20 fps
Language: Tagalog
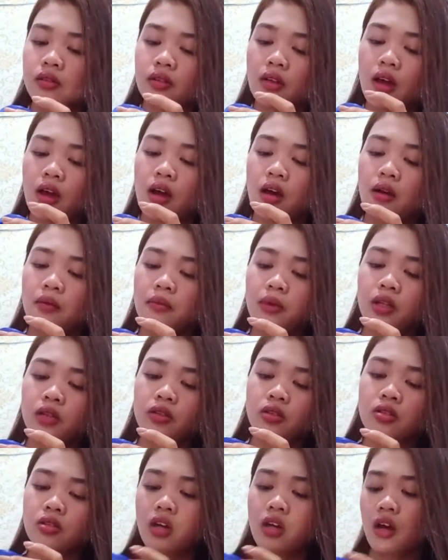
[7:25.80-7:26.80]
Um,
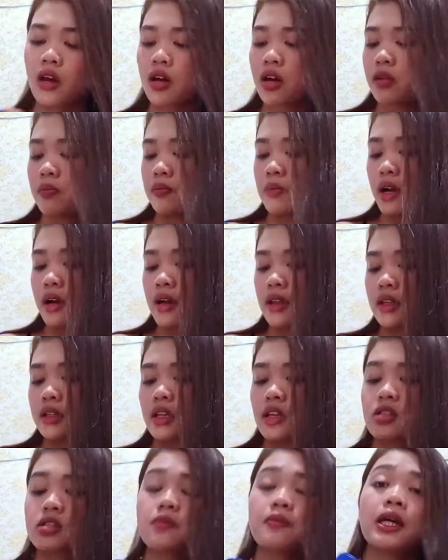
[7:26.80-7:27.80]
ito siya, ang pangalan
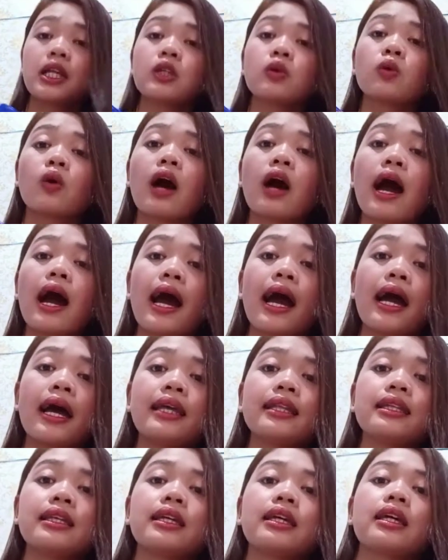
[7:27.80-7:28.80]
niya is Manuka
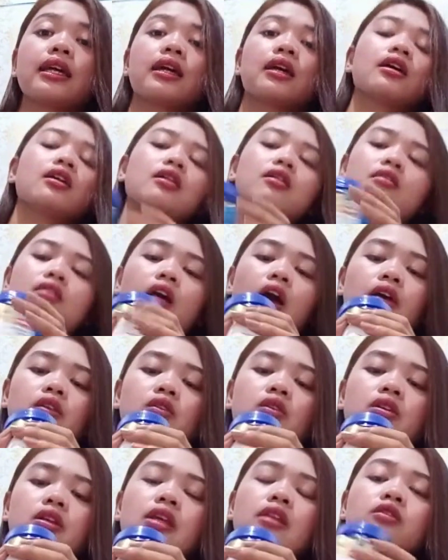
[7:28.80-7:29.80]

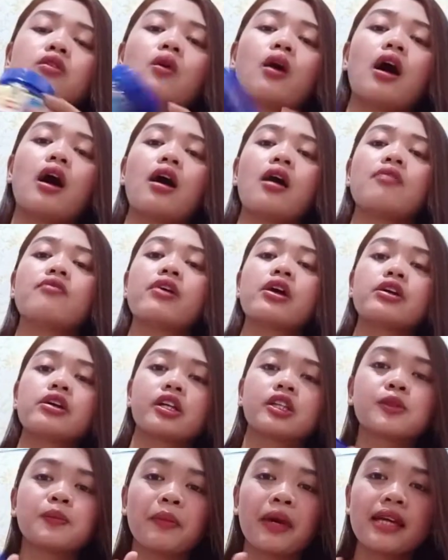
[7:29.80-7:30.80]
Ano rin to ha, ah, very
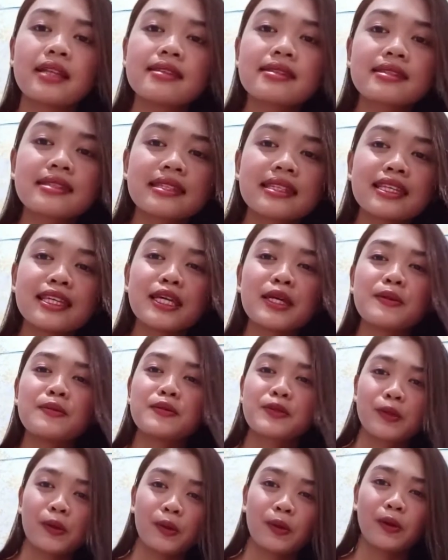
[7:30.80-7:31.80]
expensive.
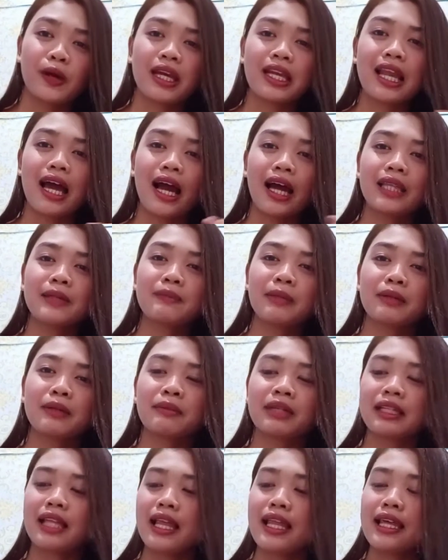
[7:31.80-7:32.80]
So, kailangan pag
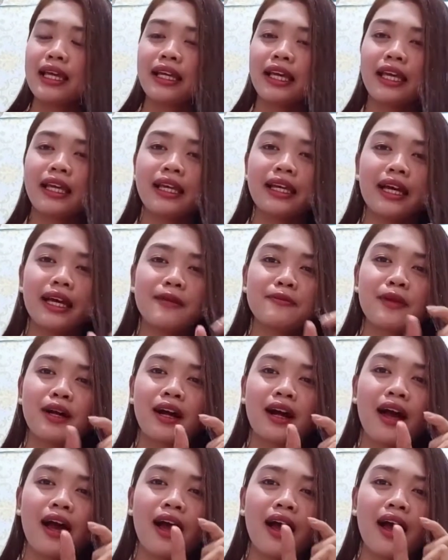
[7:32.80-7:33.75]
maglalagay ka, mga